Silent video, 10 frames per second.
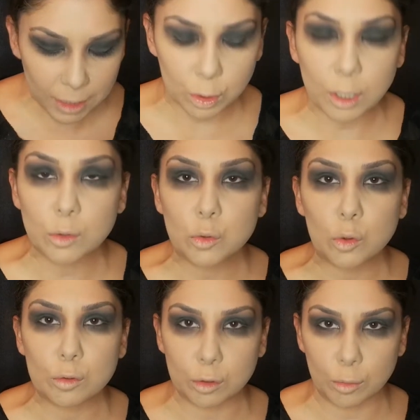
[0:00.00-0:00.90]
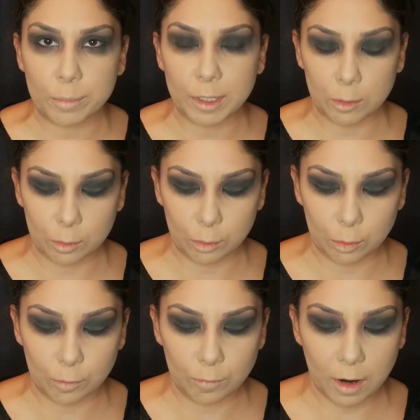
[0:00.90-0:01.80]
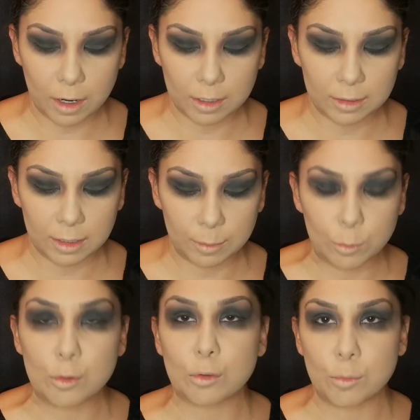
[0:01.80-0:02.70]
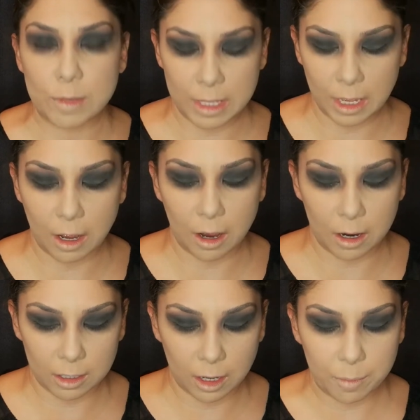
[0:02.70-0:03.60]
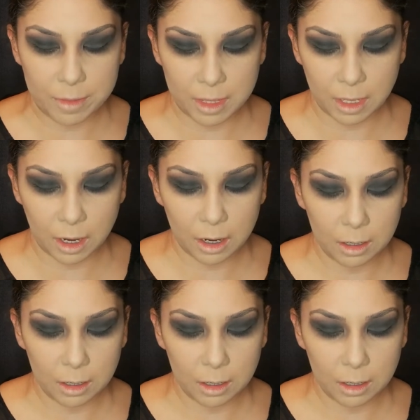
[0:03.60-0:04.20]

Şu an çok zombi görünüyorum farkındayım. Üstüm siyah, arkam siyah.